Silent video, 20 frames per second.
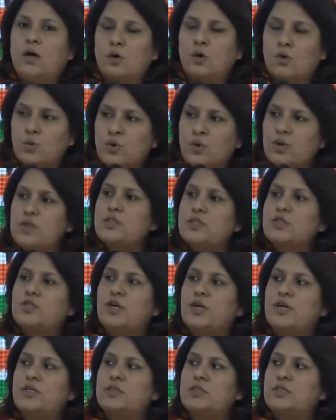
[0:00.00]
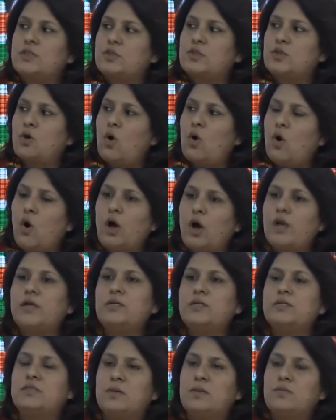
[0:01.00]
रूरल स्ट्रेस और
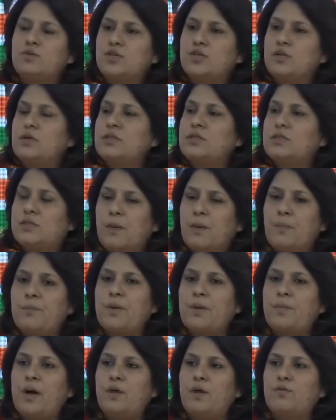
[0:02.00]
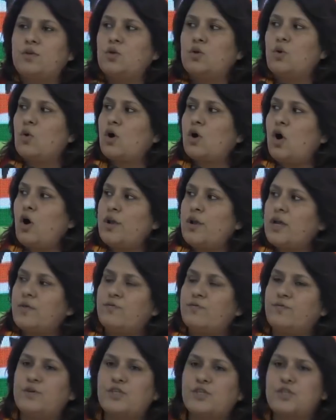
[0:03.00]
कंजम्पशन सब प्रभावित होगा और एक
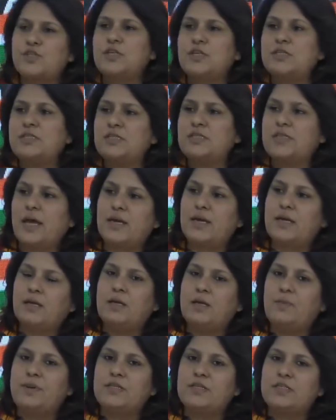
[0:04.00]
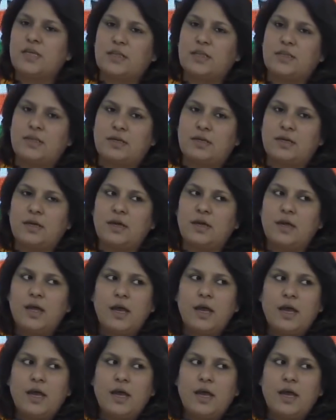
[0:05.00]
विशियस साइकिल बन जाती है